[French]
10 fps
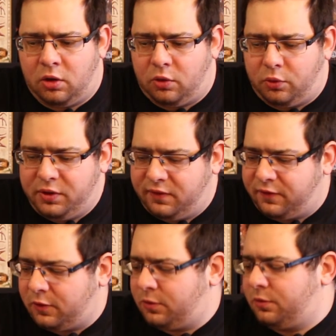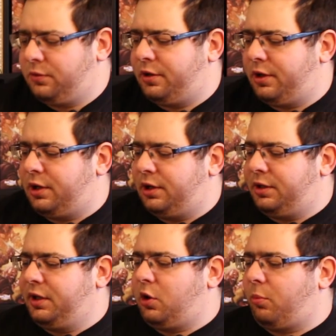Au niveau
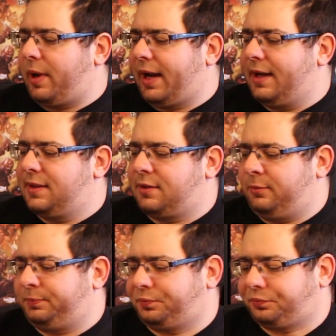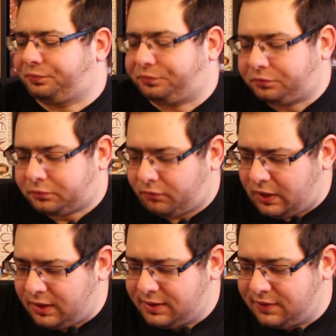des comparaisons,
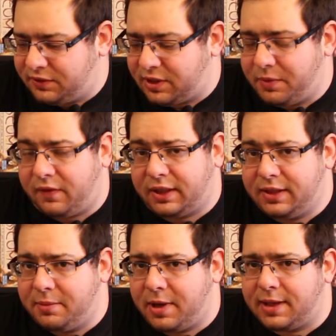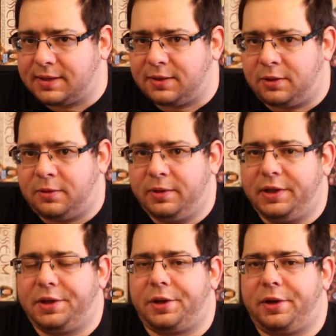si vous aimez vendre des maisons
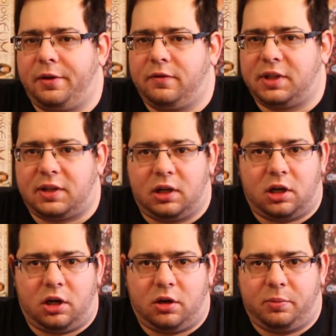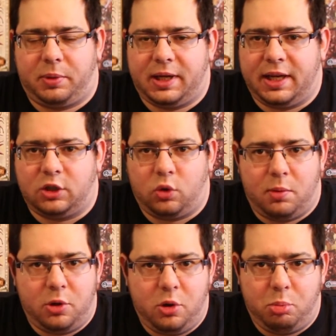et que vous êtes encore pris à jouer
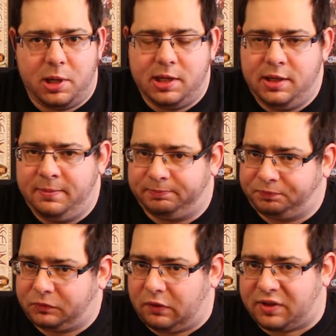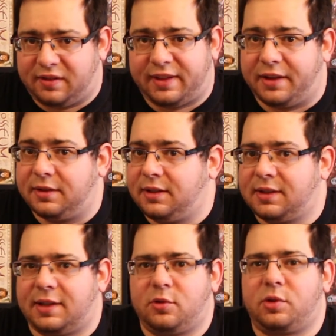à Monopoly, vous êtes
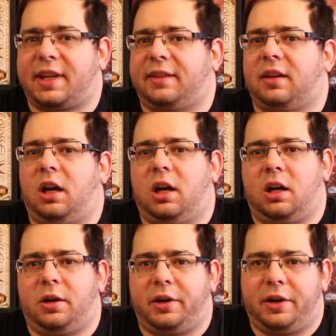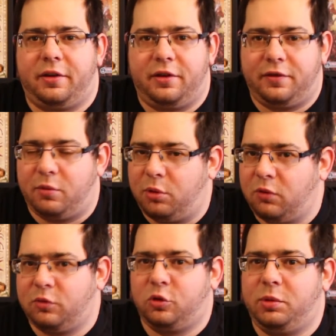tanné, ça dure 4 heures, euh, votre
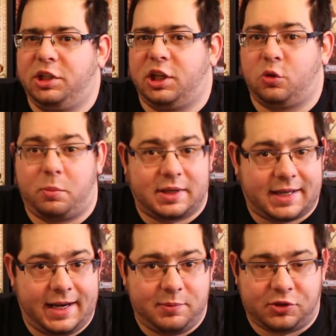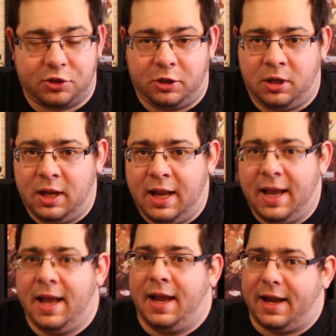blonde vous oblige à jouer parce qu'elle aime ça,
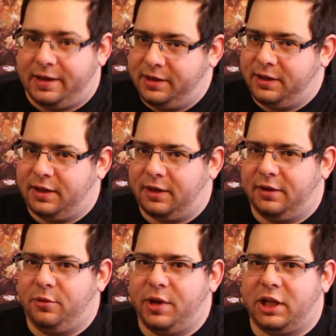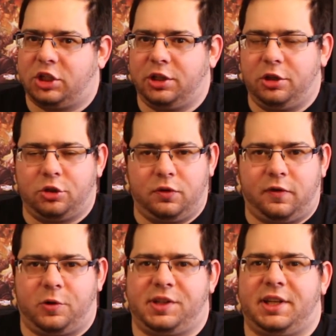allez lui acheter le jeu
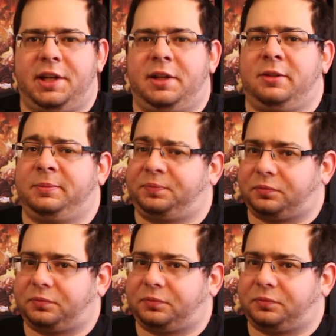For Sale.